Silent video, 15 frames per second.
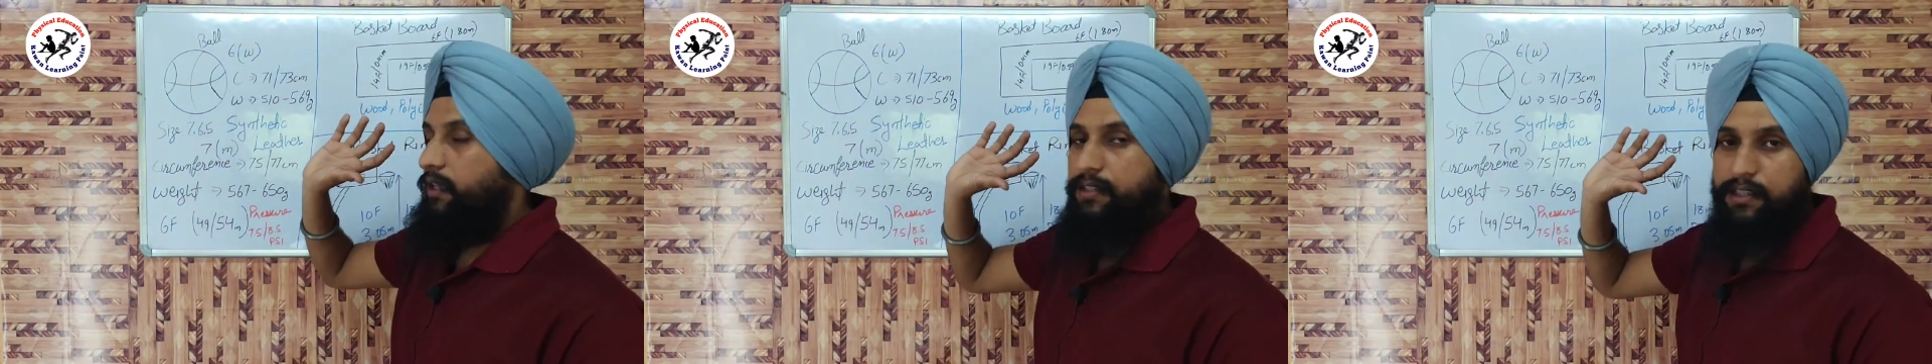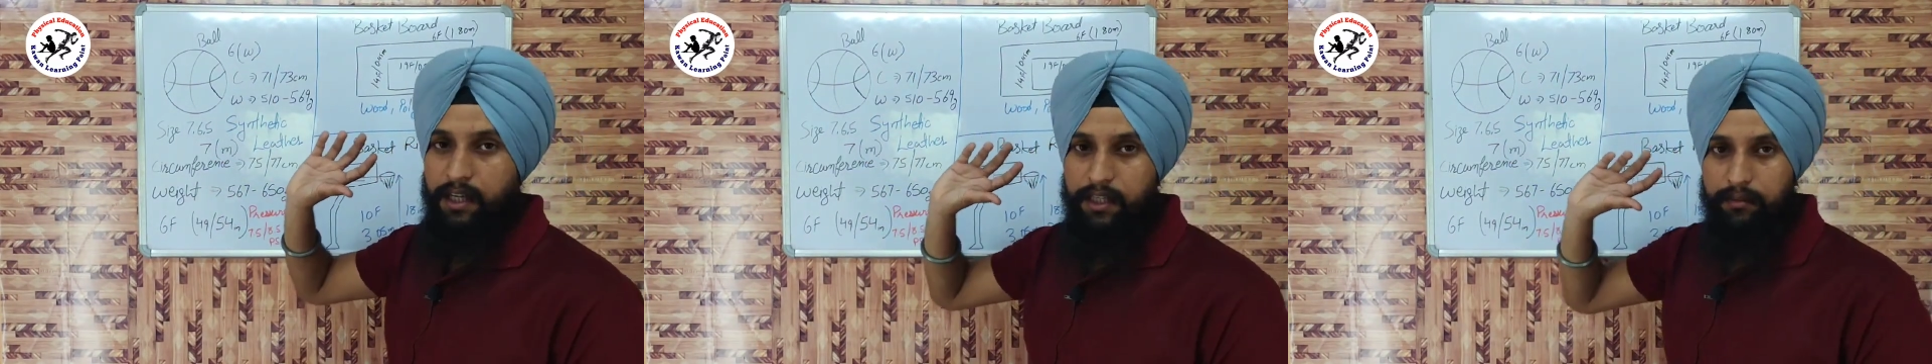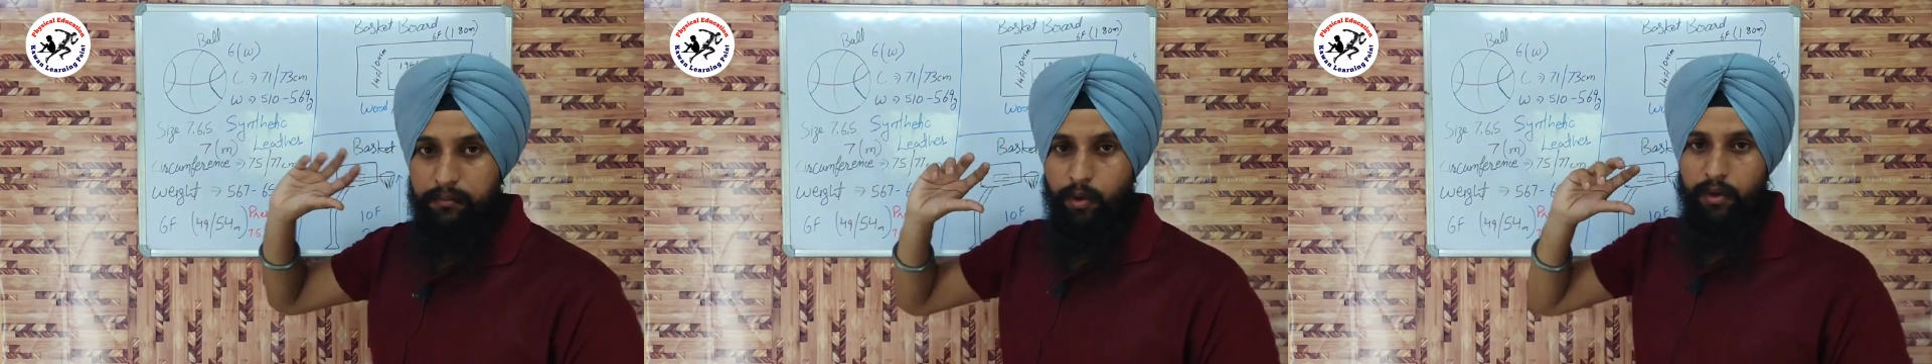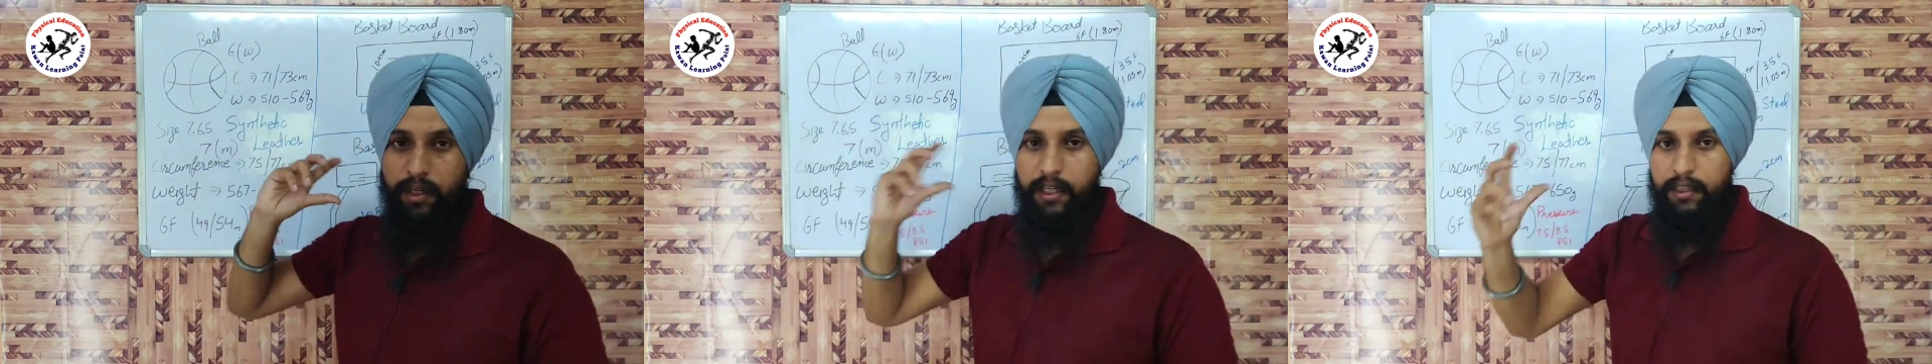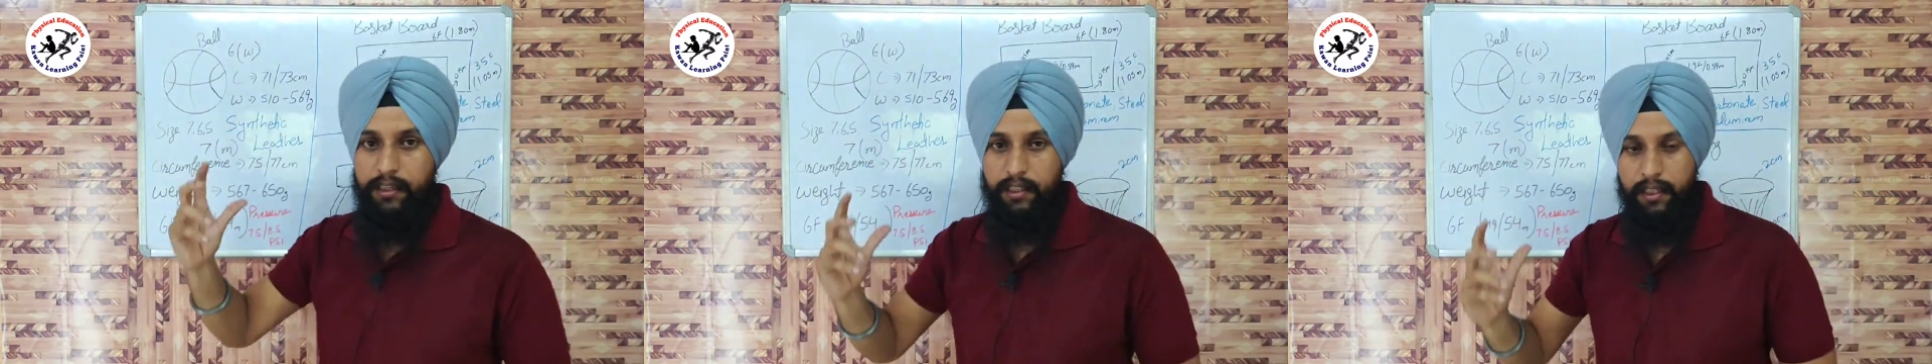उसके साथ वो
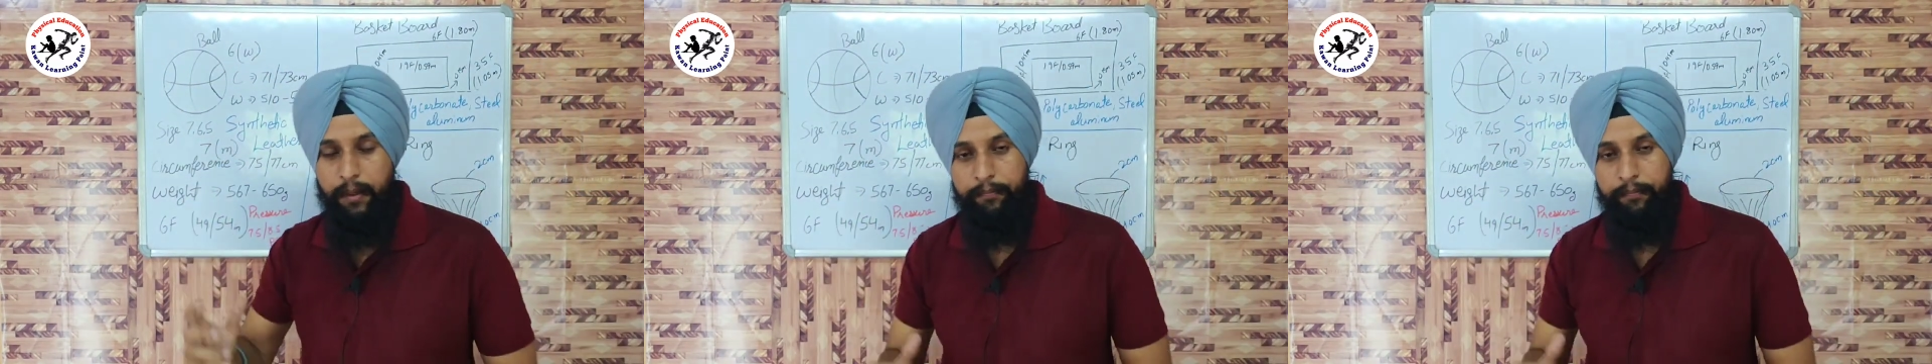खेलती